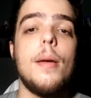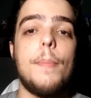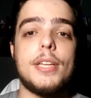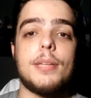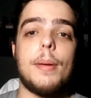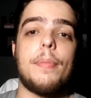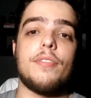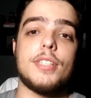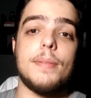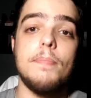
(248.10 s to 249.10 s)
Peço também para
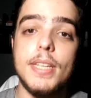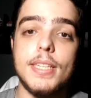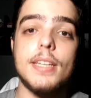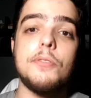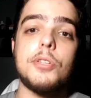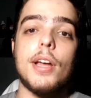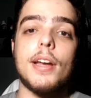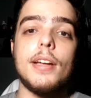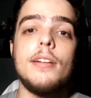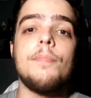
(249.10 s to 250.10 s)
você me seguir no
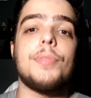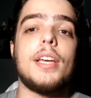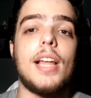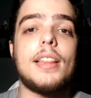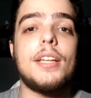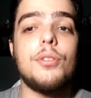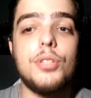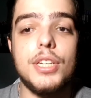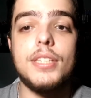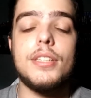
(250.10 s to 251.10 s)
Instagram, que lá tem
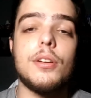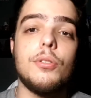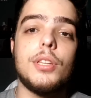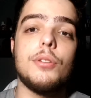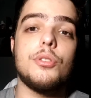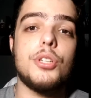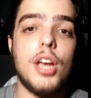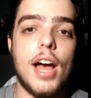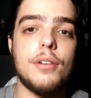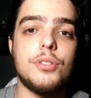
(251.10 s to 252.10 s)
notícias e conteúdos
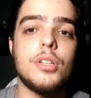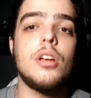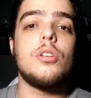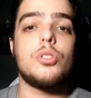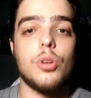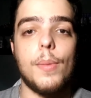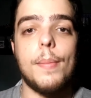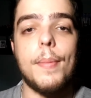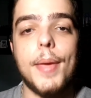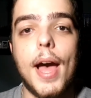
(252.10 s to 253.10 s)
diários sobre
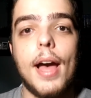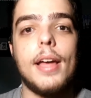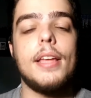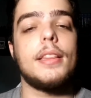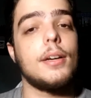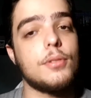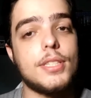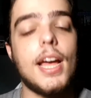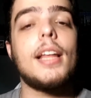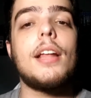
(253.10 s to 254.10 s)
MMA. Então
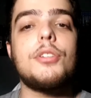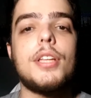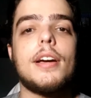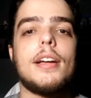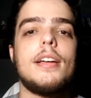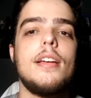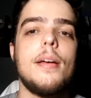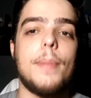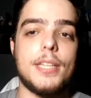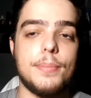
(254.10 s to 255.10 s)
segue lá no Instagram
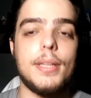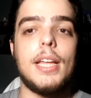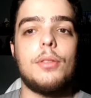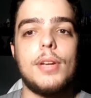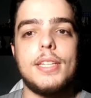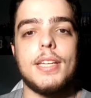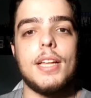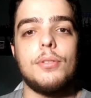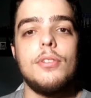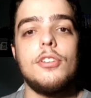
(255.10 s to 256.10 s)
para se manter
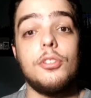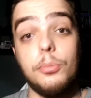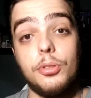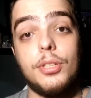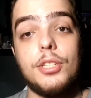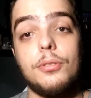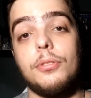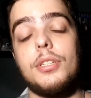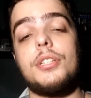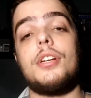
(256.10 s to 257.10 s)
atualizado no mundo das
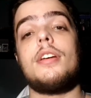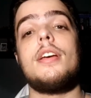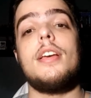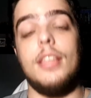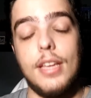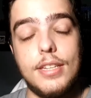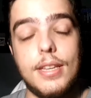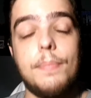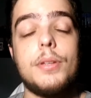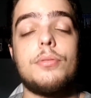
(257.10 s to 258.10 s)
lutas. E é isso
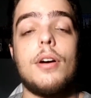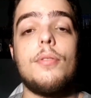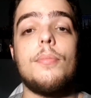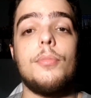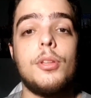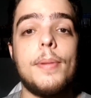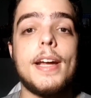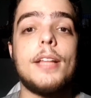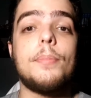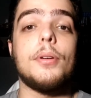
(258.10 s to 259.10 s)
aí, pessoal. Muito
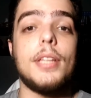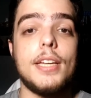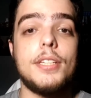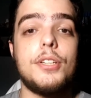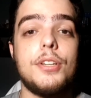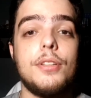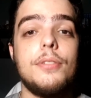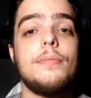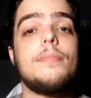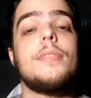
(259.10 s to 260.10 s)
obrigado por terem
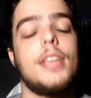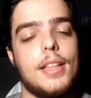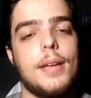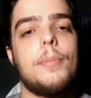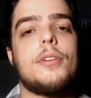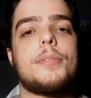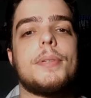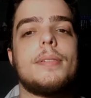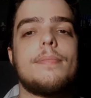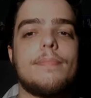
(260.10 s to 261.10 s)
assistido e até a próxima.